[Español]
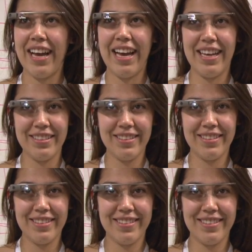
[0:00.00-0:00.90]
And
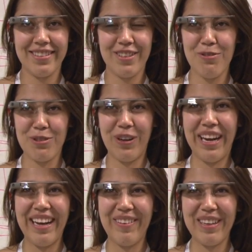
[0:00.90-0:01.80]
nuestro,
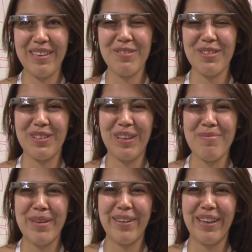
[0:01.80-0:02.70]
nuestro
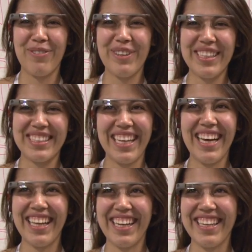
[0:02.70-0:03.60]
camarógrafo está en